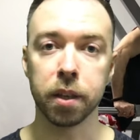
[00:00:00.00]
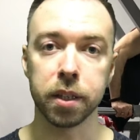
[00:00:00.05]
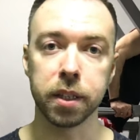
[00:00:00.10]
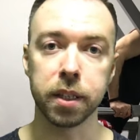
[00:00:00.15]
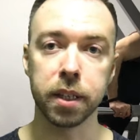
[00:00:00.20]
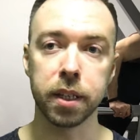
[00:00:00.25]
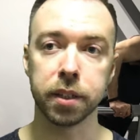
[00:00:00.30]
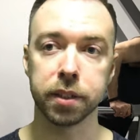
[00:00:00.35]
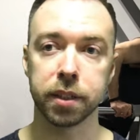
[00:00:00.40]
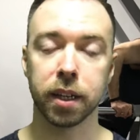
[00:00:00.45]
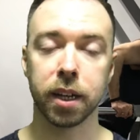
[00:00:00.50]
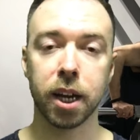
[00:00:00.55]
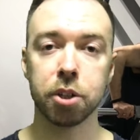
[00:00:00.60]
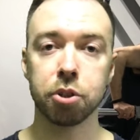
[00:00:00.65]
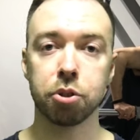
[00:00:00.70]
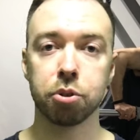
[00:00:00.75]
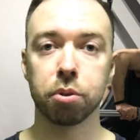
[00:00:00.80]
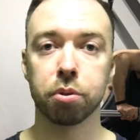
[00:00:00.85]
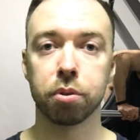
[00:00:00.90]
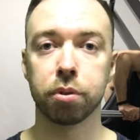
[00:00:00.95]
И
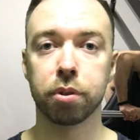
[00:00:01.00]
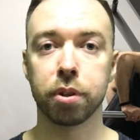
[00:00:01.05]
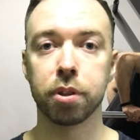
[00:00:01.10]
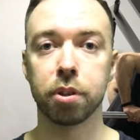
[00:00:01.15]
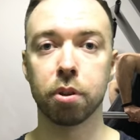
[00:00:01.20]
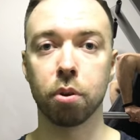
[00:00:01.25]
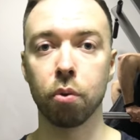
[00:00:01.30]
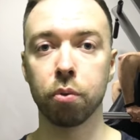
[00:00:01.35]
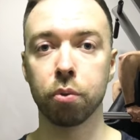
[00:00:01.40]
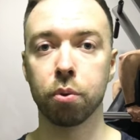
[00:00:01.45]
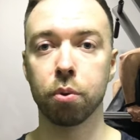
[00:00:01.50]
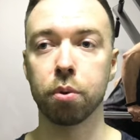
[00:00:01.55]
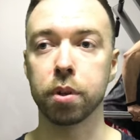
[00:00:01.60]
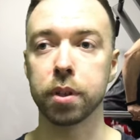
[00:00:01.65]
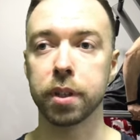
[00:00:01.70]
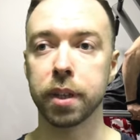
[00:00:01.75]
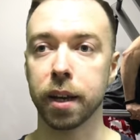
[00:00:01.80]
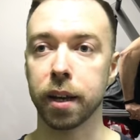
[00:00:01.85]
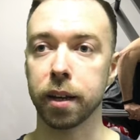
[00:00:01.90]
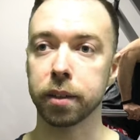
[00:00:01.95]
заканчиваю эту тренировку
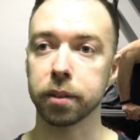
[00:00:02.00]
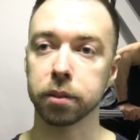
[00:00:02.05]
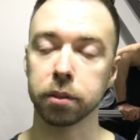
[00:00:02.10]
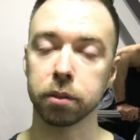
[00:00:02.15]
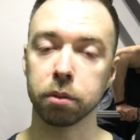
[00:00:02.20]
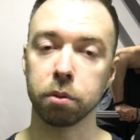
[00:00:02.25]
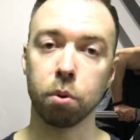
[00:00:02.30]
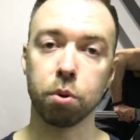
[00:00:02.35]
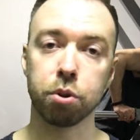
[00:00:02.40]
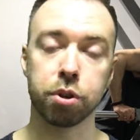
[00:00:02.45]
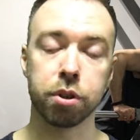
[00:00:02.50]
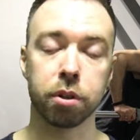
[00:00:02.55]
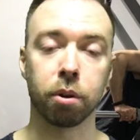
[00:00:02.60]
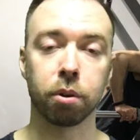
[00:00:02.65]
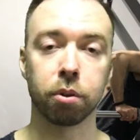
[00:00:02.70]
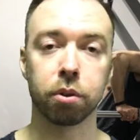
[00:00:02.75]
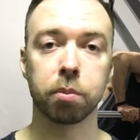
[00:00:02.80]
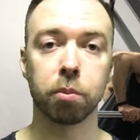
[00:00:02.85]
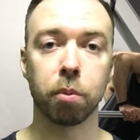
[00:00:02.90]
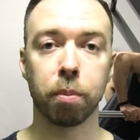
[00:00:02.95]
я очень
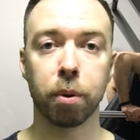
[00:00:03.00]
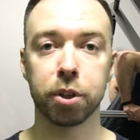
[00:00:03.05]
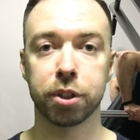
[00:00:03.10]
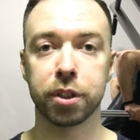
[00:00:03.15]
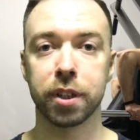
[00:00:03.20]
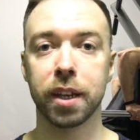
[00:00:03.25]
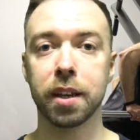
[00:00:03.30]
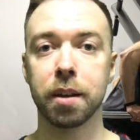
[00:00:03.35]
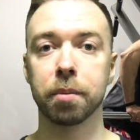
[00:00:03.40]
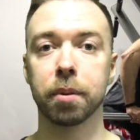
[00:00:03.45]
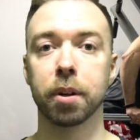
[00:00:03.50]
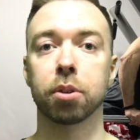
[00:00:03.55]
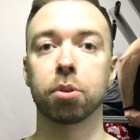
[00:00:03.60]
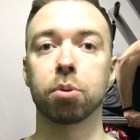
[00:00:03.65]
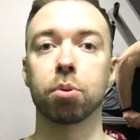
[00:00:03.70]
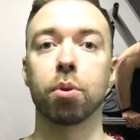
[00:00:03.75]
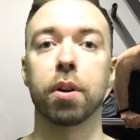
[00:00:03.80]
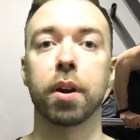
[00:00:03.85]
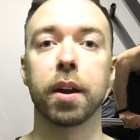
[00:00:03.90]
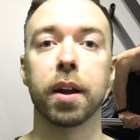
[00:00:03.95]
крутым упражнением,
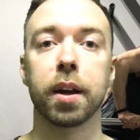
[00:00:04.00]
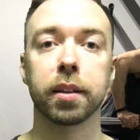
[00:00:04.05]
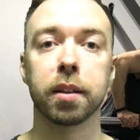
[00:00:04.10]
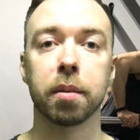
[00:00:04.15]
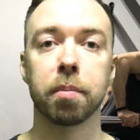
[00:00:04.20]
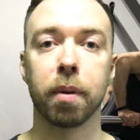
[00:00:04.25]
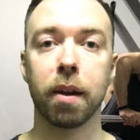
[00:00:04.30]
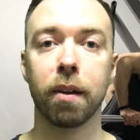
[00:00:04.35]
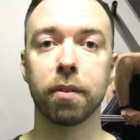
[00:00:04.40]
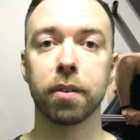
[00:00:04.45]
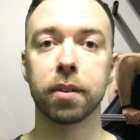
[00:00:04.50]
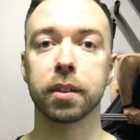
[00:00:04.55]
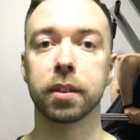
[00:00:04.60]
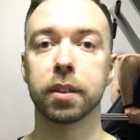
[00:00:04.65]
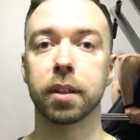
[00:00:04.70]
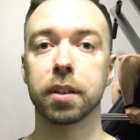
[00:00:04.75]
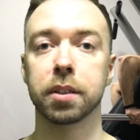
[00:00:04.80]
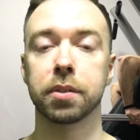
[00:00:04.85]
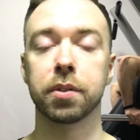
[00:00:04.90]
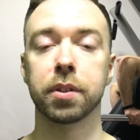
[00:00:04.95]
которое направлено
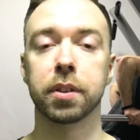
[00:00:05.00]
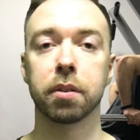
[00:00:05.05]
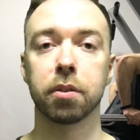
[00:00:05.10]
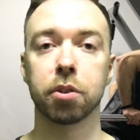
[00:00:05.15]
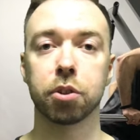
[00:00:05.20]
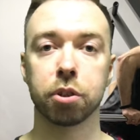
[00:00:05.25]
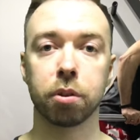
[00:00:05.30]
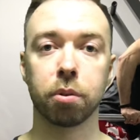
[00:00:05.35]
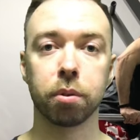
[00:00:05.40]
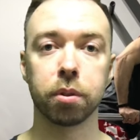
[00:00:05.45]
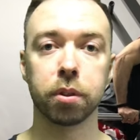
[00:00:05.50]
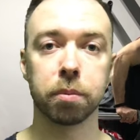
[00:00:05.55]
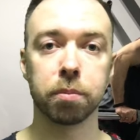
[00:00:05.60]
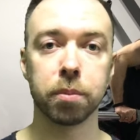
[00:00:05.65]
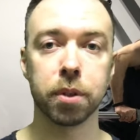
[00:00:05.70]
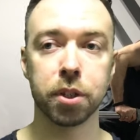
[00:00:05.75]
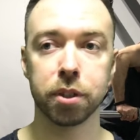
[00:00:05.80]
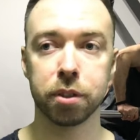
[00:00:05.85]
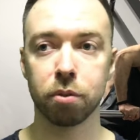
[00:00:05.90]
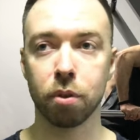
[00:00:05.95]
на развитие ваших грудных
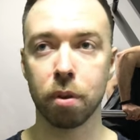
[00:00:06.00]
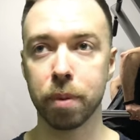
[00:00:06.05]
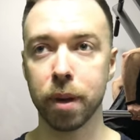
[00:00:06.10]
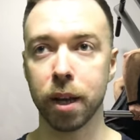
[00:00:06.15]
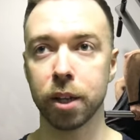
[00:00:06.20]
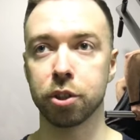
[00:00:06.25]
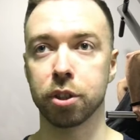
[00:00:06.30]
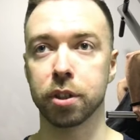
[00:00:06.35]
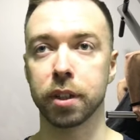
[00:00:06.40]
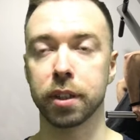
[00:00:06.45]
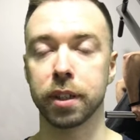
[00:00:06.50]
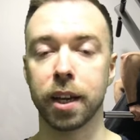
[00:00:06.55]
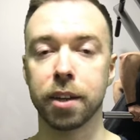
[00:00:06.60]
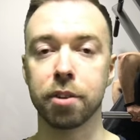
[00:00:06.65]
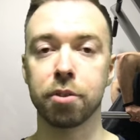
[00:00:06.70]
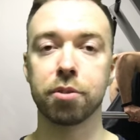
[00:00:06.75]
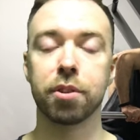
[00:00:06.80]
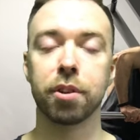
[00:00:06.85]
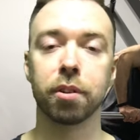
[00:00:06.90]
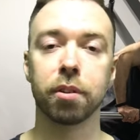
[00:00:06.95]
мышц. Но опять же, я
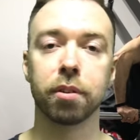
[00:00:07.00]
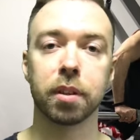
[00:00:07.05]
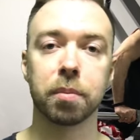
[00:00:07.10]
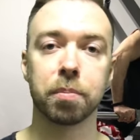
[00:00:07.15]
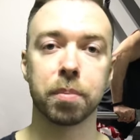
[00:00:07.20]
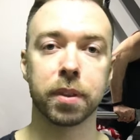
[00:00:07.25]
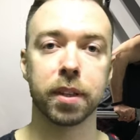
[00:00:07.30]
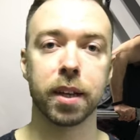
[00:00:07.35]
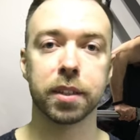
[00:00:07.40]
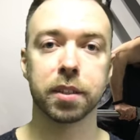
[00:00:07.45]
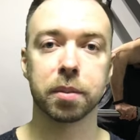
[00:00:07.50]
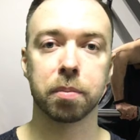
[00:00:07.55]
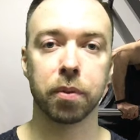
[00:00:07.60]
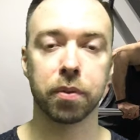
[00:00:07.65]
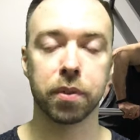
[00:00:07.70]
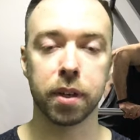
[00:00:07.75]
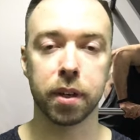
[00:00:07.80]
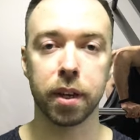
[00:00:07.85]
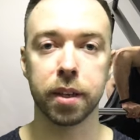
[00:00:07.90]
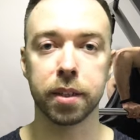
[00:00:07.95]
ее делаю на 15
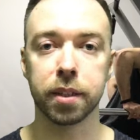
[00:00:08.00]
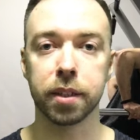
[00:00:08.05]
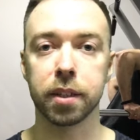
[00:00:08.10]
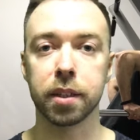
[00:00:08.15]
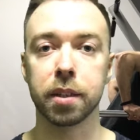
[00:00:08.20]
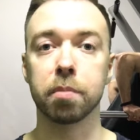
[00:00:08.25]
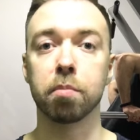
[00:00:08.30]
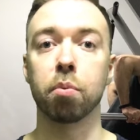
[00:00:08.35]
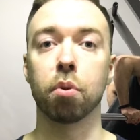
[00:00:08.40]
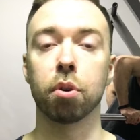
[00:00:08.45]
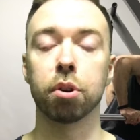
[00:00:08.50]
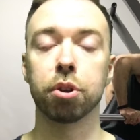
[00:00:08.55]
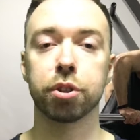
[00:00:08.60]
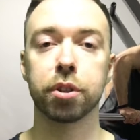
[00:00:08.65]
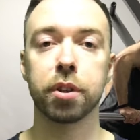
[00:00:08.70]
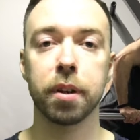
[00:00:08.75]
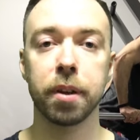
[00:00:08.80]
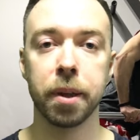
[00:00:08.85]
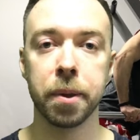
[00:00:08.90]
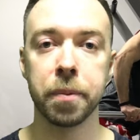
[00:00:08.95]
повторений и
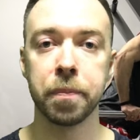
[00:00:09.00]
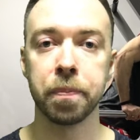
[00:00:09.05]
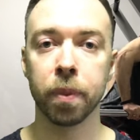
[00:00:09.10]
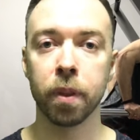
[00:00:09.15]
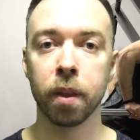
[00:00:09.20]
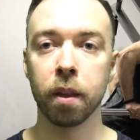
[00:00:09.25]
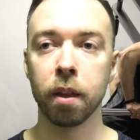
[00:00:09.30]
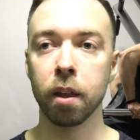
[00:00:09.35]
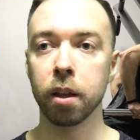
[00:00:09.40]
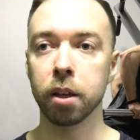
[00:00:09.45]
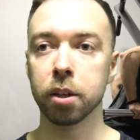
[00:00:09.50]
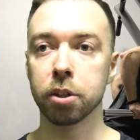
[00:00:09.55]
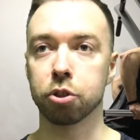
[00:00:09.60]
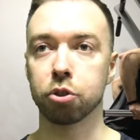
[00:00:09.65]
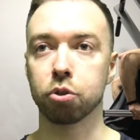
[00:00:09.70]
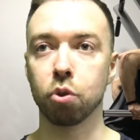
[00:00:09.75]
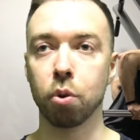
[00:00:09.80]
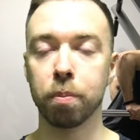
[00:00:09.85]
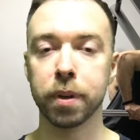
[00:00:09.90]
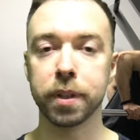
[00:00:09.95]
больше,
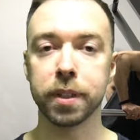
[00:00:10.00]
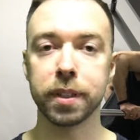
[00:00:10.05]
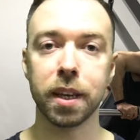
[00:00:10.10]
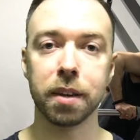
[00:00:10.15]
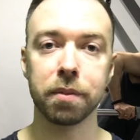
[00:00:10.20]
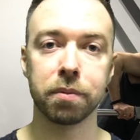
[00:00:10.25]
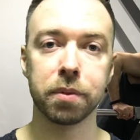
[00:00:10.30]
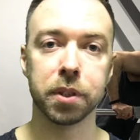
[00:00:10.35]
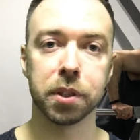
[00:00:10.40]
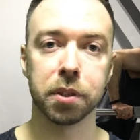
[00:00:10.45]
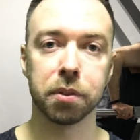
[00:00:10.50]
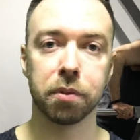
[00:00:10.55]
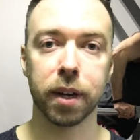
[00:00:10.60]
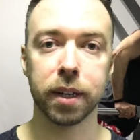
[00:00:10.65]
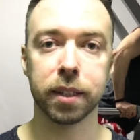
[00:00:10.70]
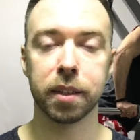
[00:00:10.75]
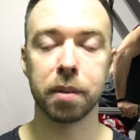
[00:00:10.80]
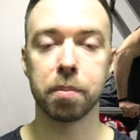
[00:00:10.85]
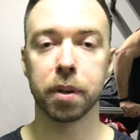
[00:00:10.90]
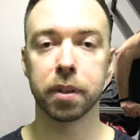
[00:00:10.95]
чтобы не
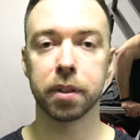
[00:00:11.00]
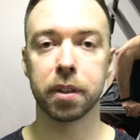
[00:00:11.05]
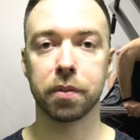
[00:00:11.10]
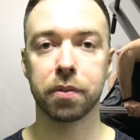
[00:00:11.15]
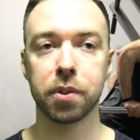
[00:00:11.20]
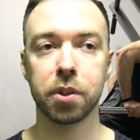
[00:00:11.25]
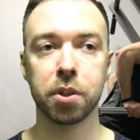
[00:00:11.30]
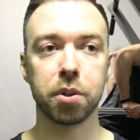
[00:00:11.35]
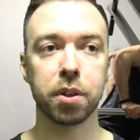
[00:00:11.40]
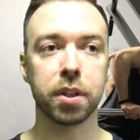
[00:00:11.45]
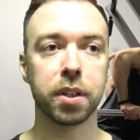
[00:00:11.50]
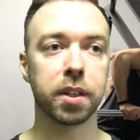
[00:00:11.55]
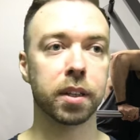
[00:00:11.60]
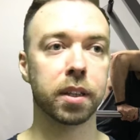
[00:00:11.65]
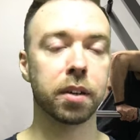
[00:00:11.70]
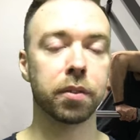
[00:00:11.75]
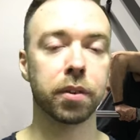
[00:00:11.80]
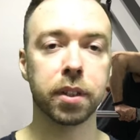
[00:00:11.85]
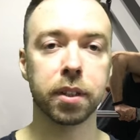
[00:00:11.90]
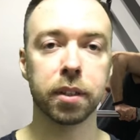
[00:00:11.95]
вызывать гипертрофию и не
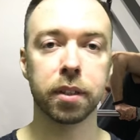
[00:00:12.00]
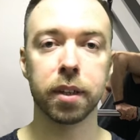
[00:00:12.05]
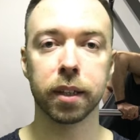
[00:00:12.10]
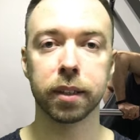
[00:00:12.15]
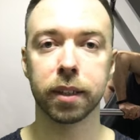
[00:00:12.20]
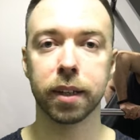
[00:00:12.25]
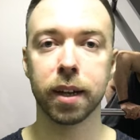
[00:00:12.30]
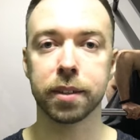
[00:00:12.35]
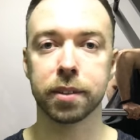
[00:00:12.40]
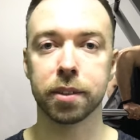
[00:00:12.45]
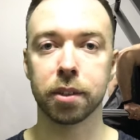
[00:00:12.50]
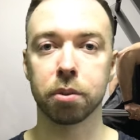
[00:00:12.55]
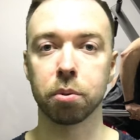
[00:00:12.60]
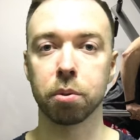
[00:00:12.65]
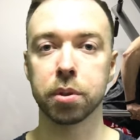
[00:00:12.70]
доводить до отказа.